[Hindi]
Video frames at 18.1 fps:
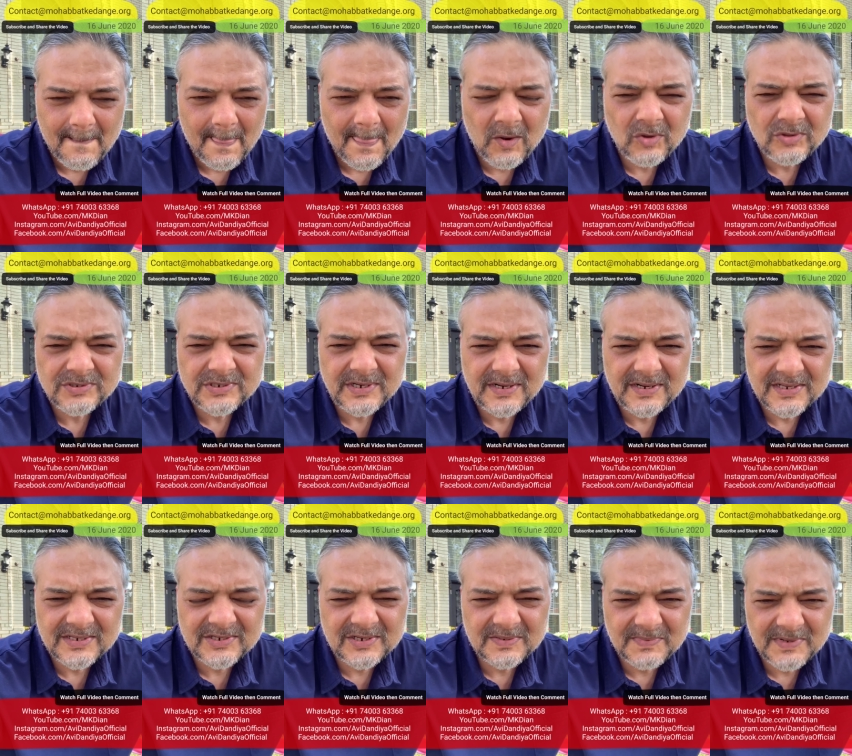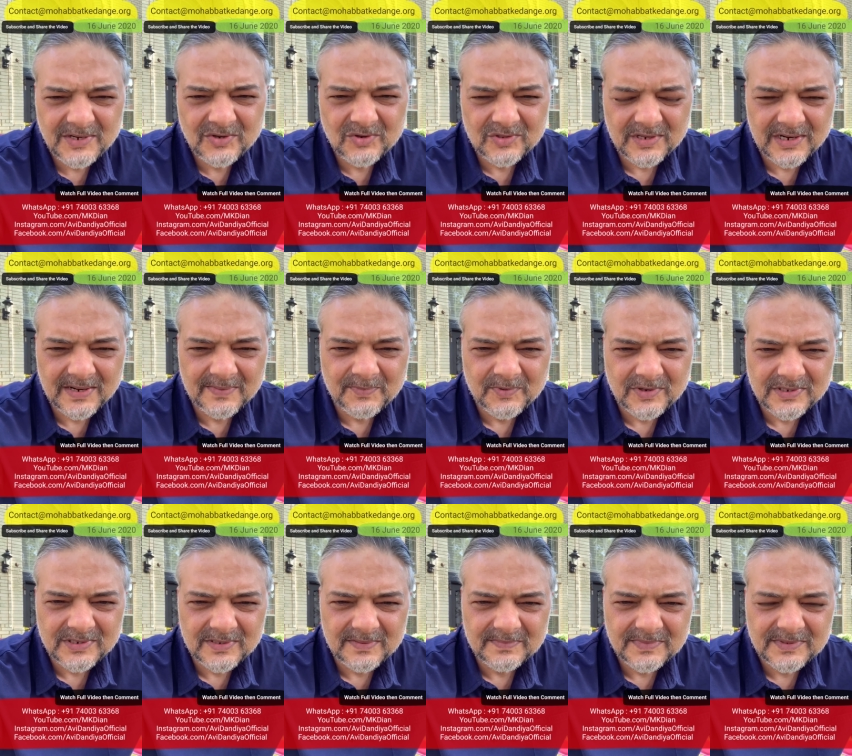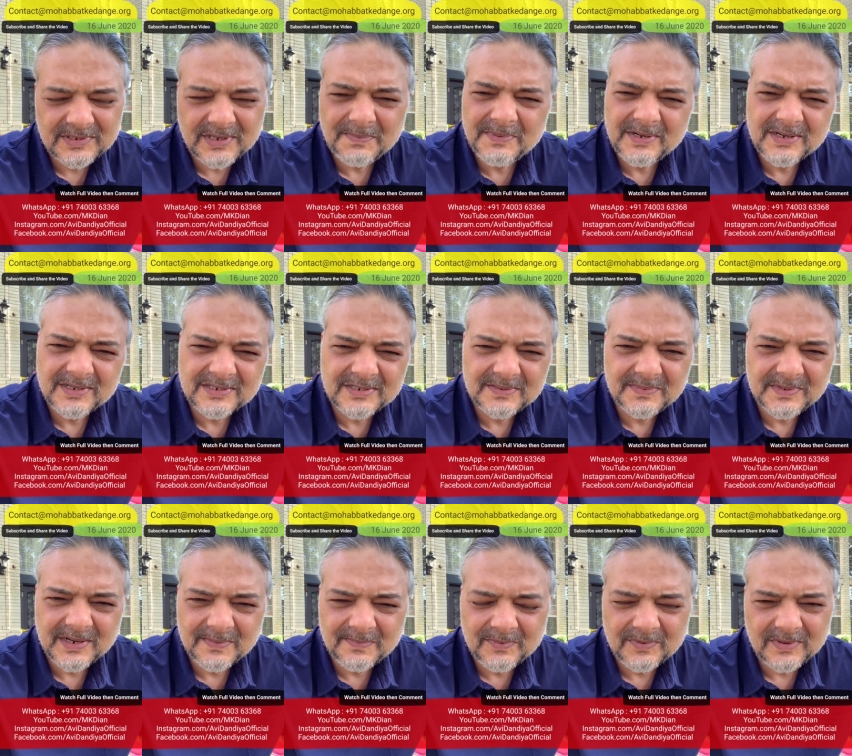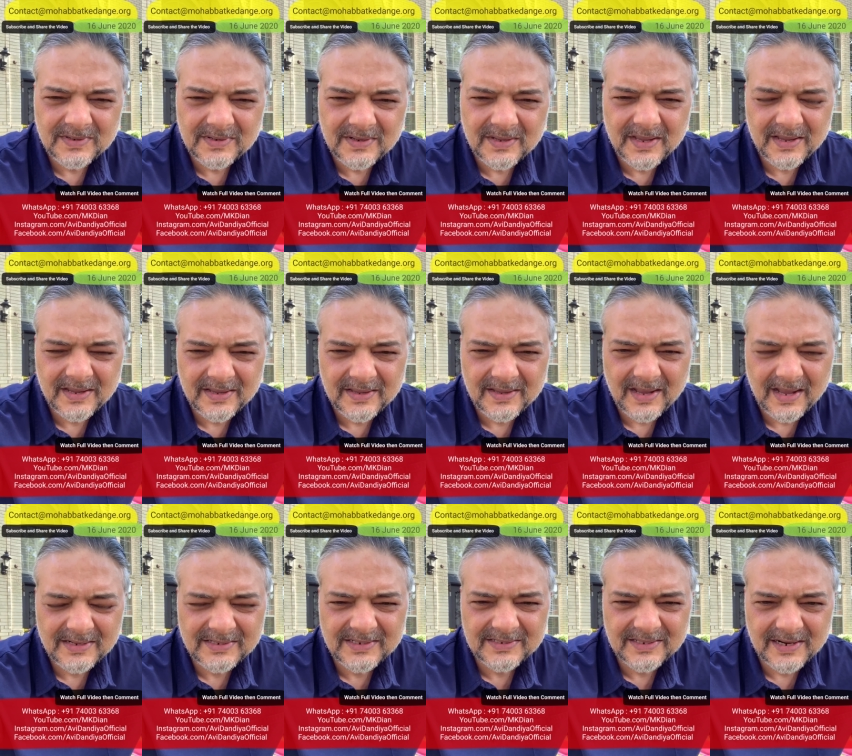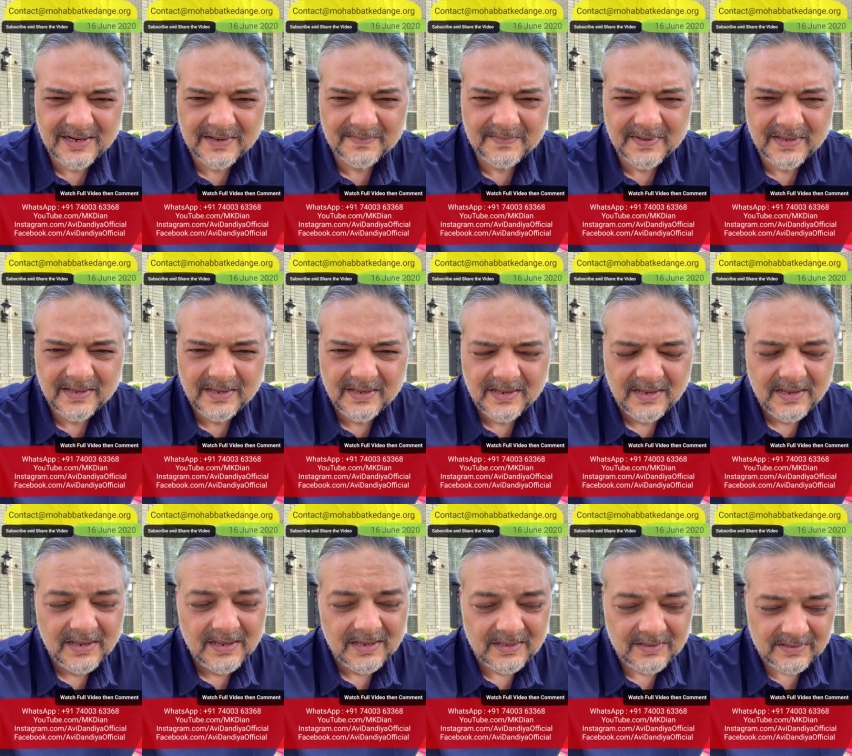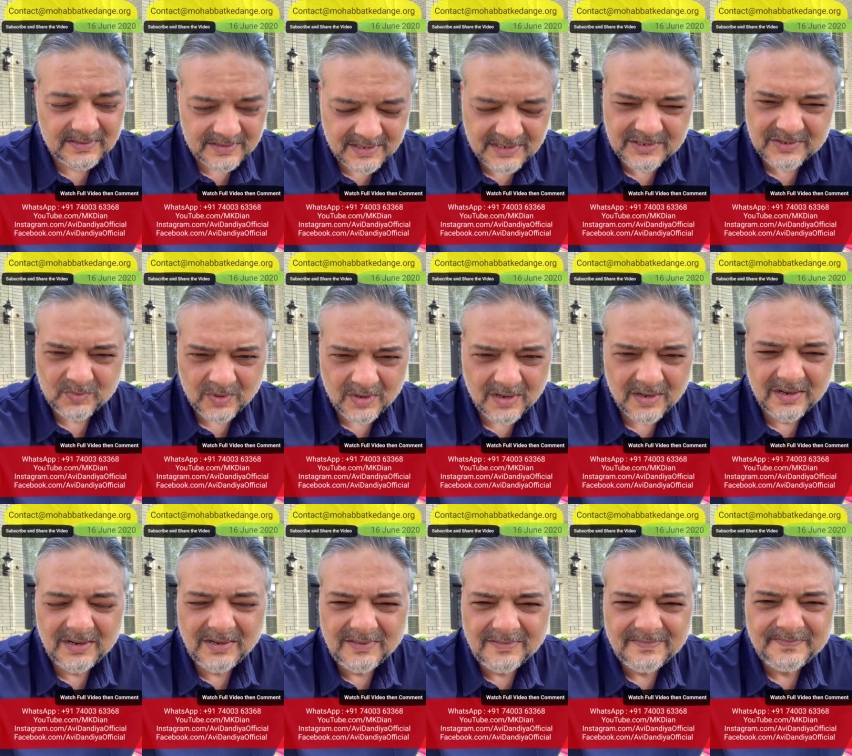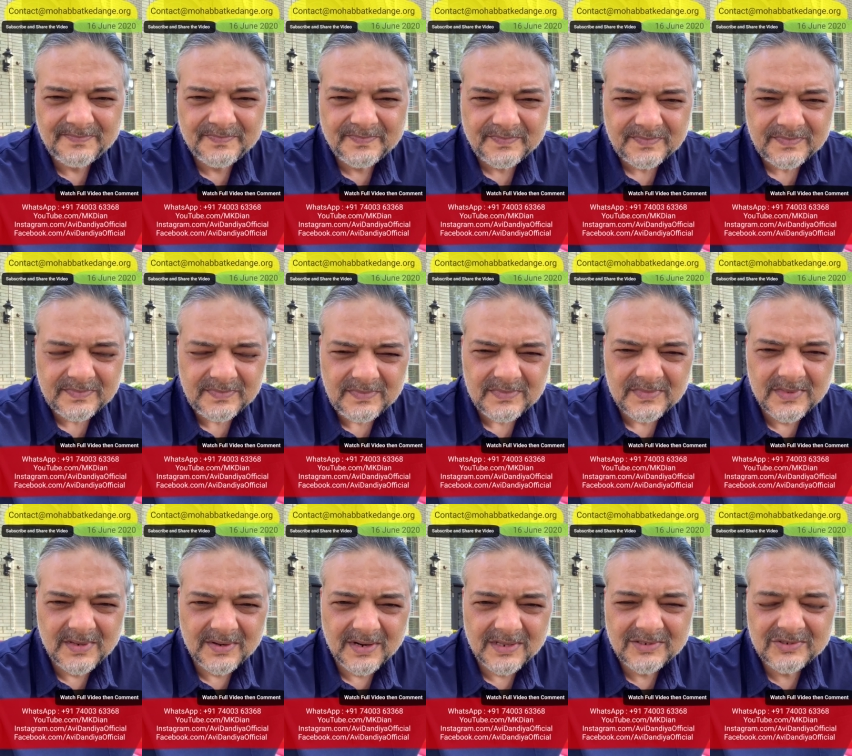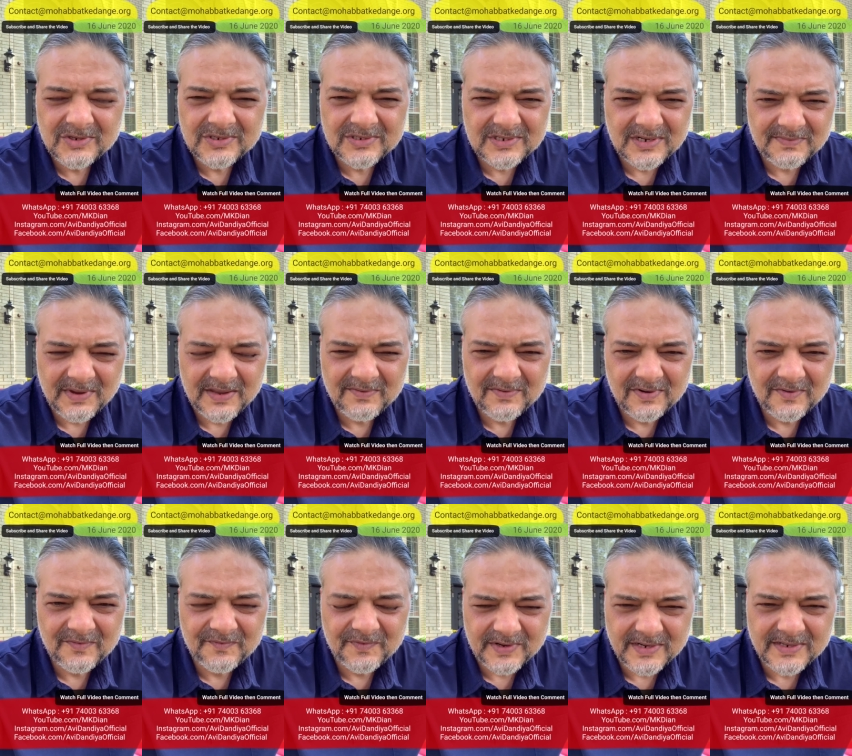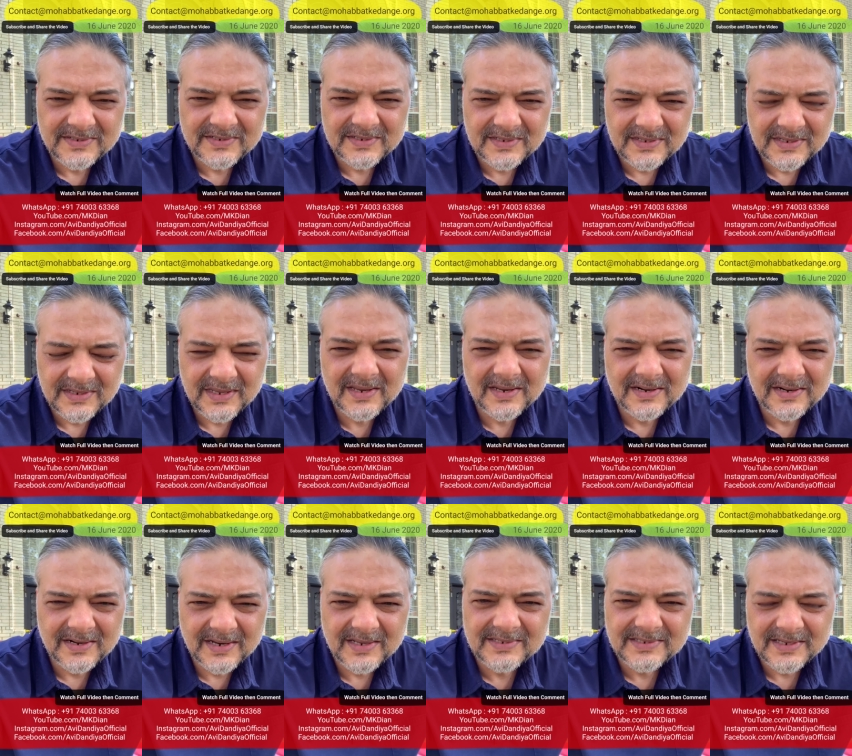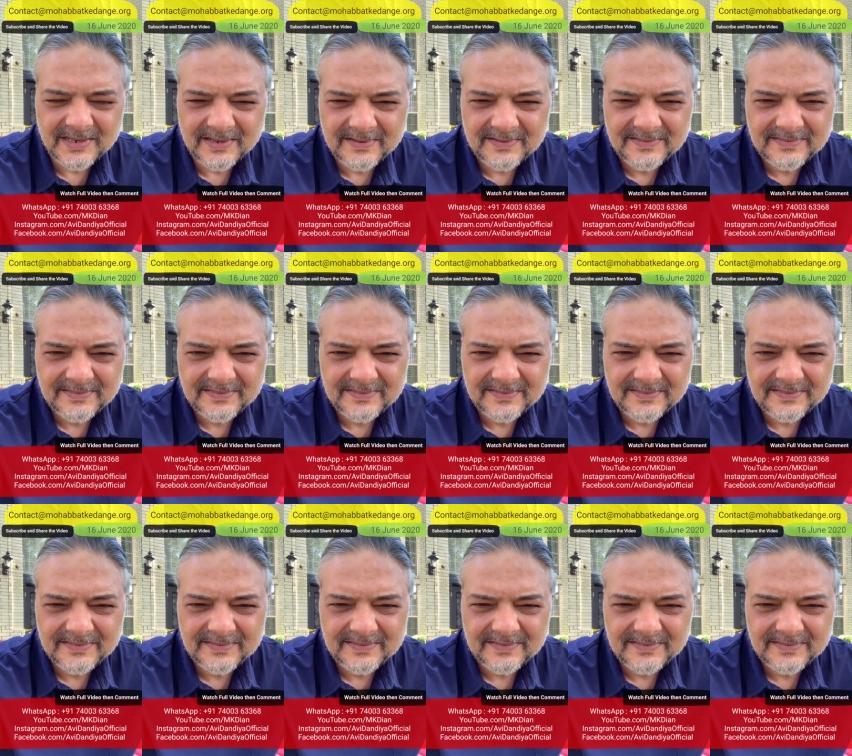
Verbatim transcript: कौन सी इंडस्ट्री में नहीं होता नेपोटिज्म सब इंडस्ट्री में है आज की तारीख में दिस वर्ल्ड रन ऑन सर्वाइवल ऑफ फिटेस्ट ये एक रेस है